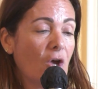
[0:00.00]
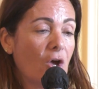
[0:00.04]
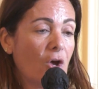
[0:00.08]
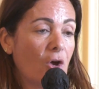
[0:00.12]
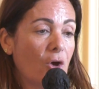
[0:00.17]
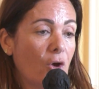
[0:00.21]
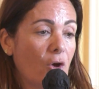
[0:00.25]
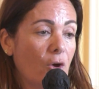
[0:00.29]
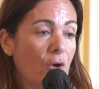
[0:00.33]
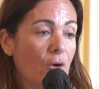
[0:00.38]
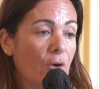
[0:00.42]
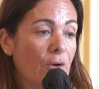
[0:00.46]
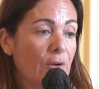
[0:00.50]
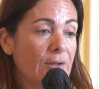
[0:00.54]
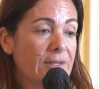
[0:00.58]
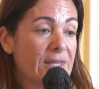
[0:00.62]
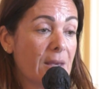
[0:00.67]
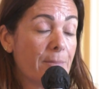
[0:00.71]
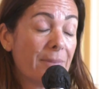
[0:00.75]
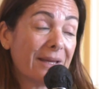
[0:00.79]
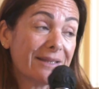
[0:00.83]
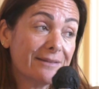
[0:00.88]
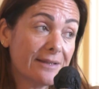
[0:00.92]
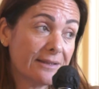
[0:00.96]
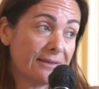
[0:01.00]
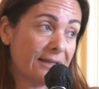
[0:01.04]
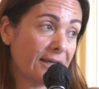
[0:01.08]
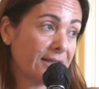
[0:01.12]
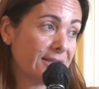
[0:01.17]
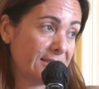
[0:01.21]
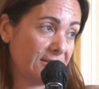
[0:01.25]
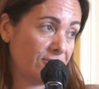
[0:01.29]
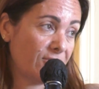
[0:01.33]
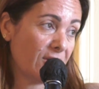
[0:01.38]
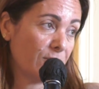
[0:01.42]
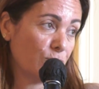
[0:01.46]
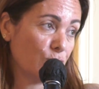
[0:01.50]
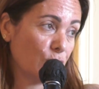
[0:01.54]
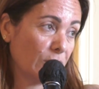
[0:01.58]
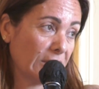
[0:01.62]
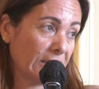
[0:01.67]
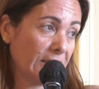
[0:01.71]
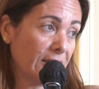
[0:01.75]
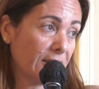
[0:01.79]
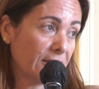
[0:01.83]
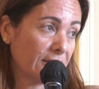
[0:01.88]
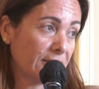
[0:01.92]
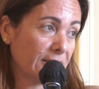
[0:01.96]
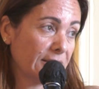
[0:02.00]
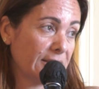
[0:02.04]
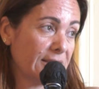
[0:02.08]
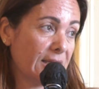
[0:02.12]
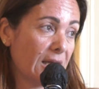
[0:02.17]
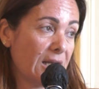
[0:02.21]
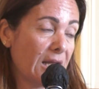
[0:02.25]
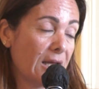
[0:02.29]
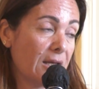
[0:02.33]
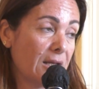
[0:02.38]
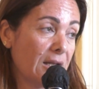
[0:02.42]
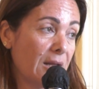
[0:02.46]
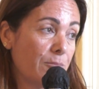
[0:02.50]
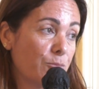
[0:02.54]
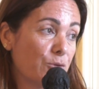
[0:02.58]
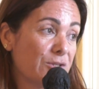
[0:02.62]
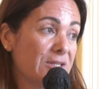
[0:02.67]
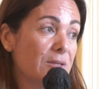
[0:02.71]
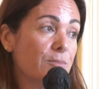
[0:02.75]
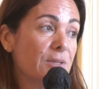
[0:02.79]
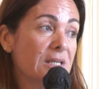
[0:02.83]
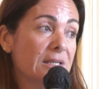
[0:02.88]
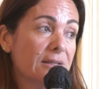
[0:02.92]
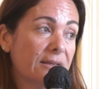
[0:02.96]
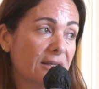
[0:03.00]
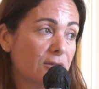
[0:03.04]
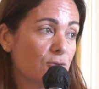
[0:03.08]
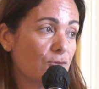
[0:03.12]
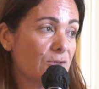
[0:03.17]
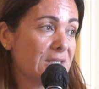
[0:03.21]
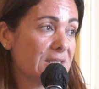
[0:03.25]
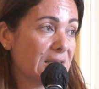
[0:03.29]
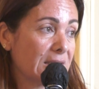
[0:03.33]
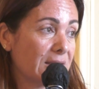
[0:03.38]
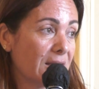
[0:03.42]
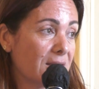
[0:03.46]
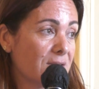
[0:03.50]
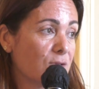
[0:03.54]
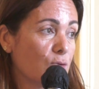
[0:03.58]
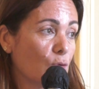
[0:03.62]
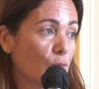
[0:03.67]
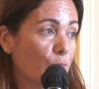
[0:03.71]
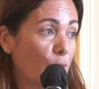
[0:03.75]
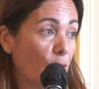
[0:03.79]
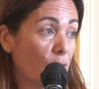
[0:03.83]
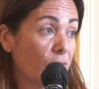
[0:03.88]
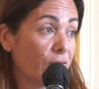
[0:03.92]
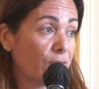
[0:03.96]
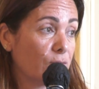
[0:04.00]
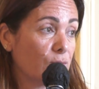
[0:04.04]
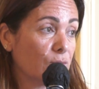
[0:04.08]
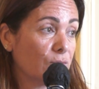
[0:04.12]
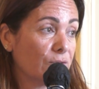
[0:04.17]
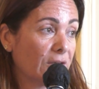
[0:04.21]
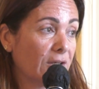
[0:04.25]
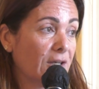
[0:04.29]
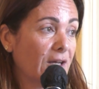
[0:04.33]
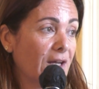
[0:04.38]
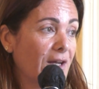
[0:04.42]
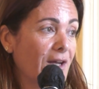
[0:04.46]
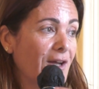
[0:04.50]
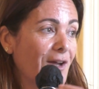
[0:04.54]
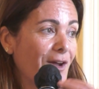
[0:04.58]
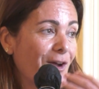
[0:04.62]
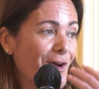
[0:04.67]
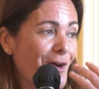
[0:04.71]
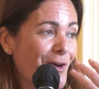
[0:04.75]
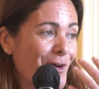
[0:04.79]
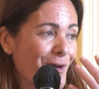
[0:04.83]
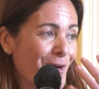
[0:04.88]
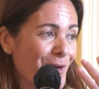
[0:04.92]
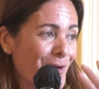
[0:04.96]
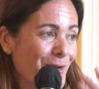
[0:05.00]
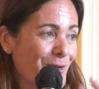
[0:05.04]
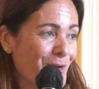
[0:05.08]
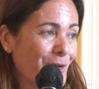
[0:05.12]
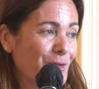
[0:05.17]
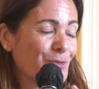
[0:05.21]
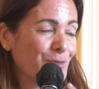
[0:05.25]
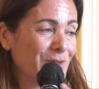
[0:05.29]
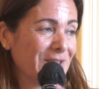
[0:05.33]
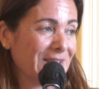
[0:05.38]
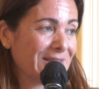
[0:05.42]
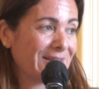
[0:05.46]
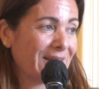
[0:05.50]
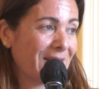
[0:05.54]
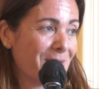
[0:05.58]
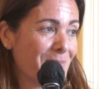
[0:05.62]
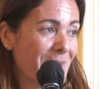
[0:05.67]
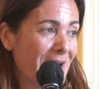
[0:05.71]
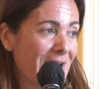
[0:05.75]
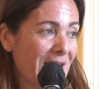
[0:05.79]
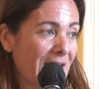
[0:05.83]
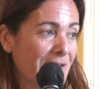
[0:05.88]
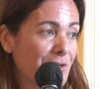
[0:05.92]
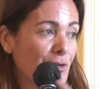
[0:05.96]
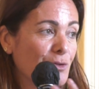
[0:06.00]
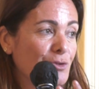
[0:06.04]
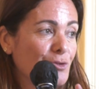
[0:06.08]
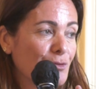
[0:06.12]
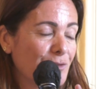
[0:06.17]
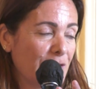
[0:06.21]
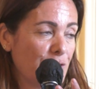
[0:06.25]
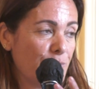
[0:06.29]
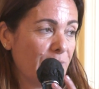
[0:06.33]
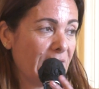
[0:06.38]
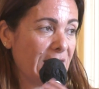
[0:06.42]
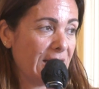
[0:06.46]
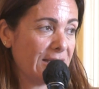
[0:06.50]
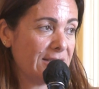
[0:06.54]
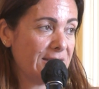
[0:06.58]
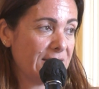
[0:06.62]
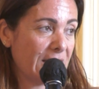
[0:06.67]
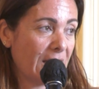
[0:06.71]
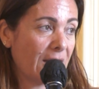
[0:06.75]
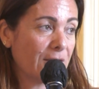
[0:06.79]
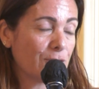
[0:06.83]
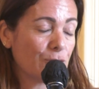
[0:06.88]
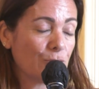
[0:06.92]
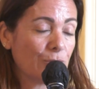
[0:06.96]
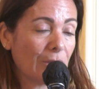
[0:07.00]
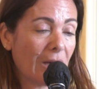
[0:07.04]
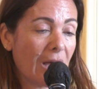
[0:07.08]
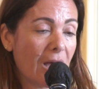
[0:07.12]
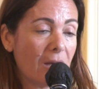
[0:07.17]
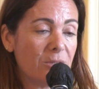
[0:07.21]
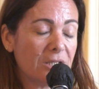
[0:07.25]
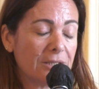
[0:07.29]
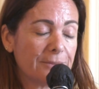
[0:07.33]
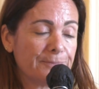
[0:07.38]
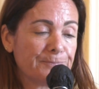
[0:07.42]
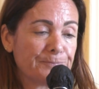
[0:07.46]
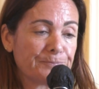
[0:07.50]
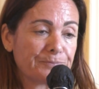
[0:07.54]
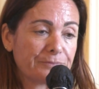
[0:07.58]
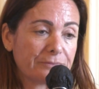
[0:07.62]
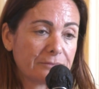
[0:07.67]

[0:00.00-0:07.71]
il euh, n'y a pas d'aide active à mourir. Il y a la, possibilité d'une sédation profonde euh, quand on est très malade, quand on a une maladie incurable.